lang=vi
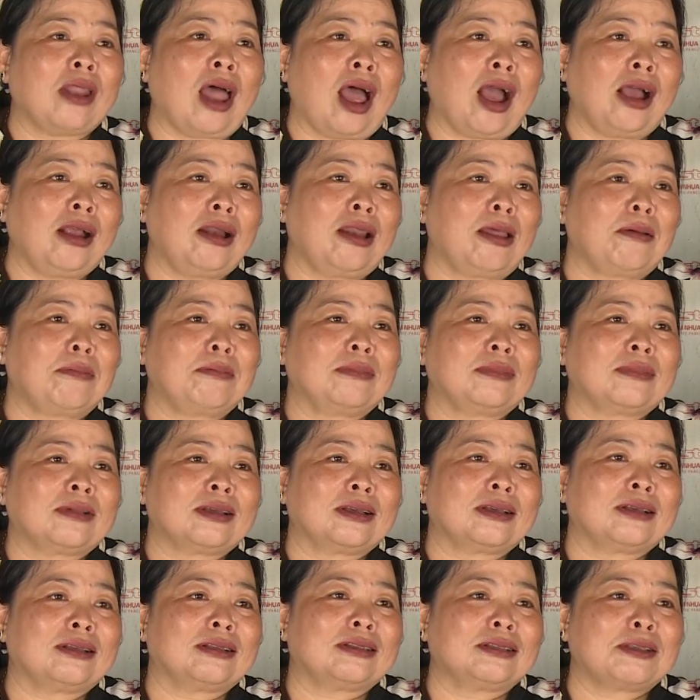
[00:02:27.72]
đỡ lắm
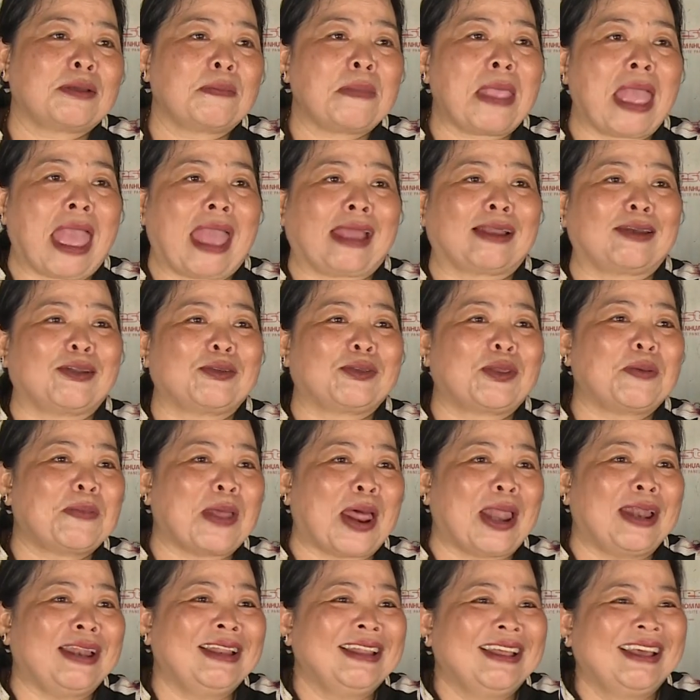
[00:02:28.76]
sắm vàng đồ chụp
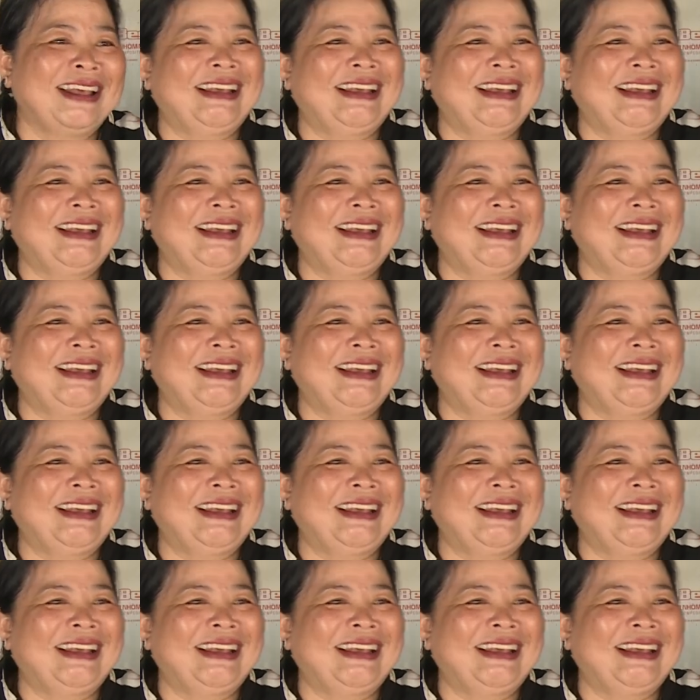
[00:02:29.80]
đỉnh